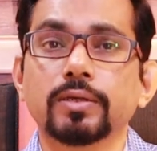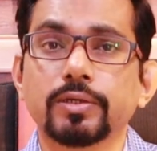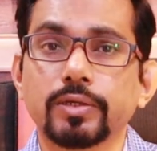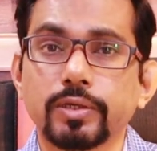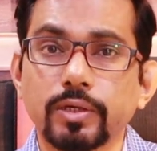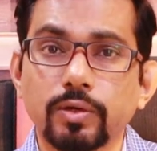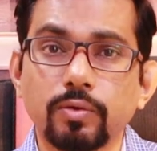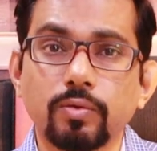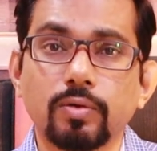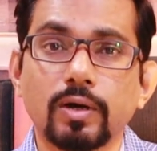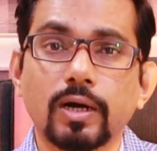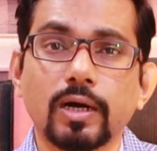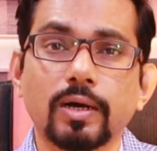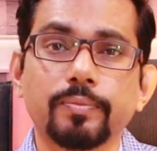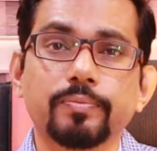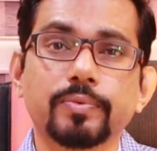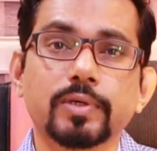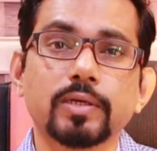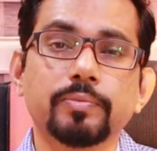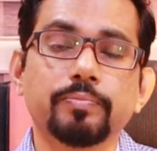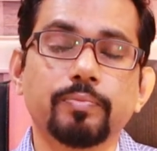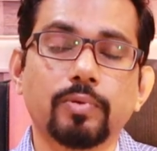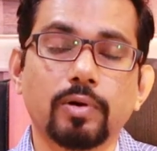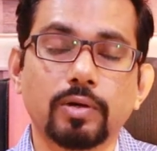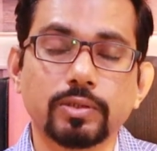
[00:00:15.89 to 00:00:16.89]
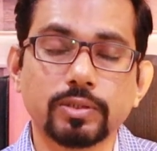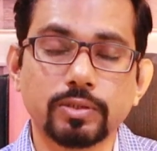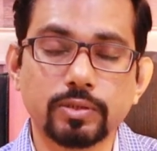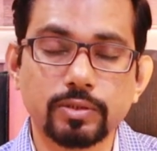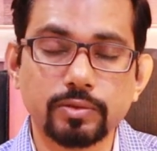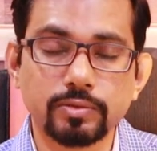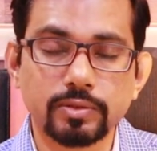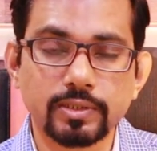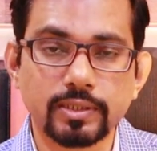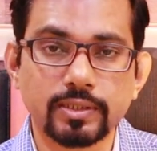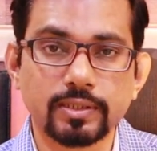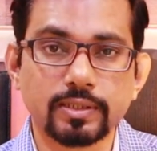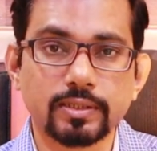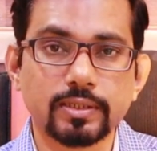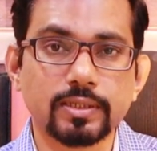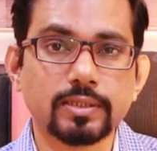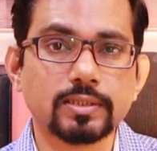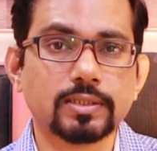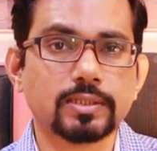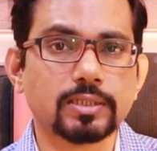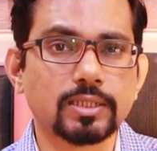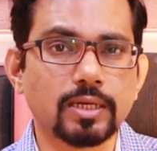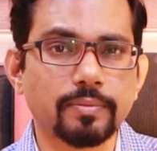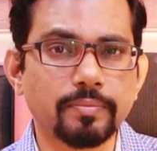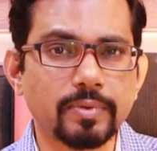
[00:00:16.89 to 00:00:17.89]
क्यों आपकी पॉजिटिव थिंकिंग
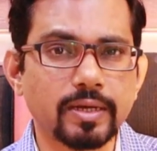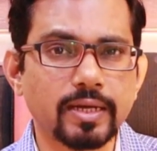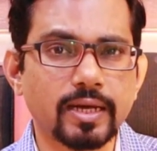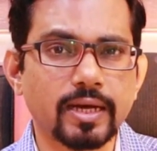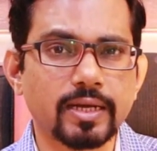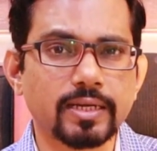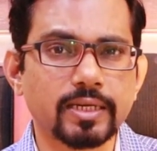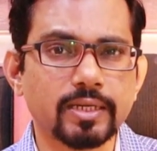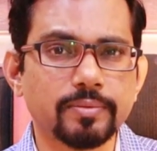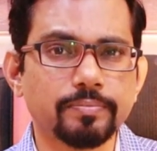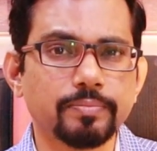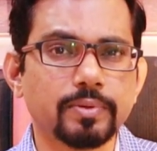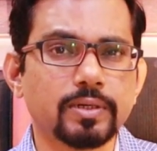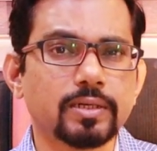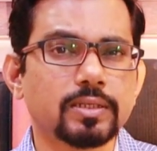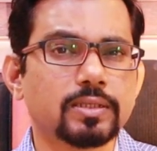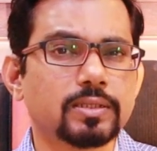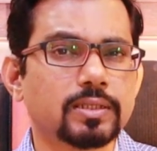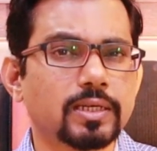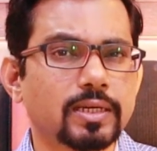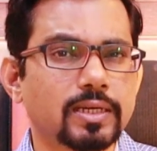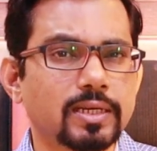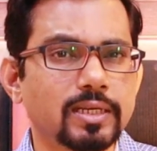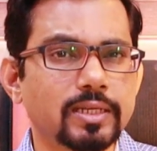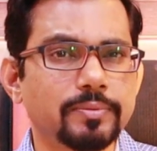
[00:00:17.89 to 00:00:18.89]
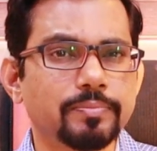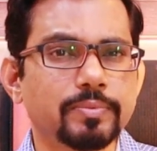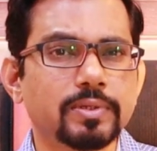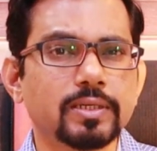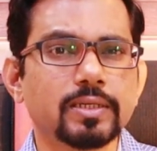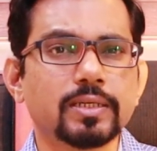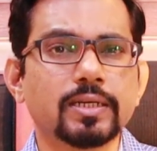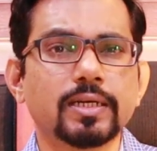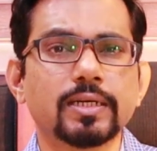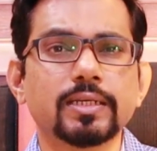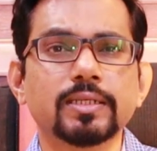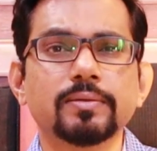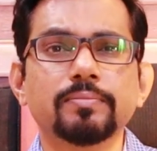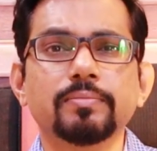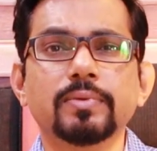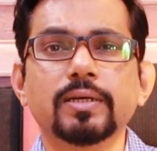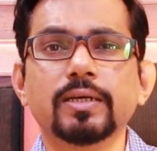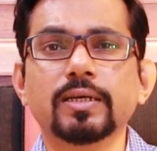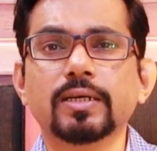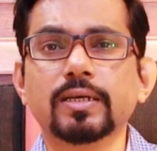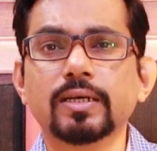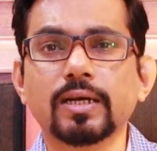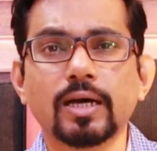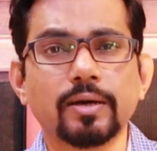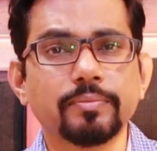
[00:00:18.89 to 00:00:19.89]
समय आने पर तकलीफ की घड़ी
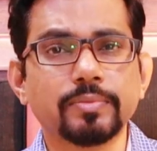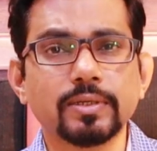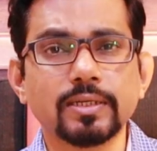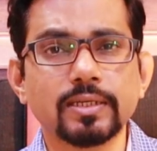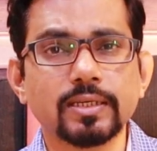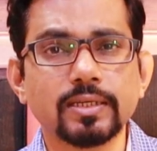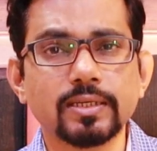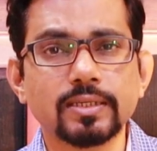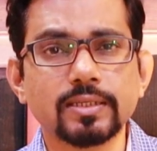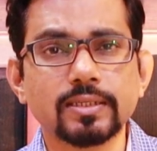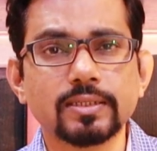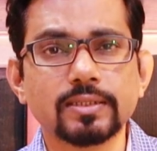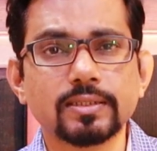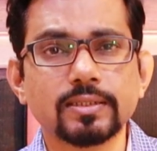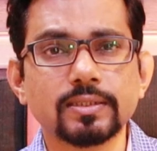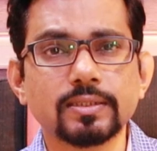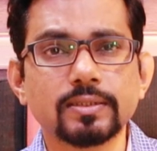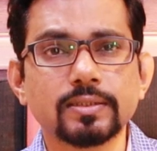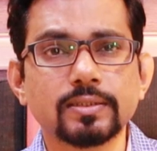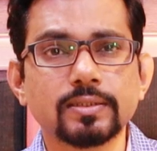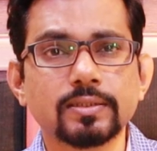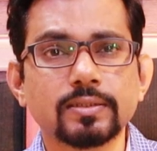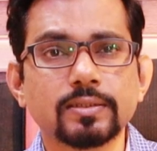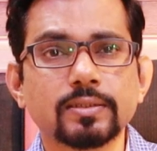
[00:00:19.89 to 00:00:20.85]
में काम ही नहीं करती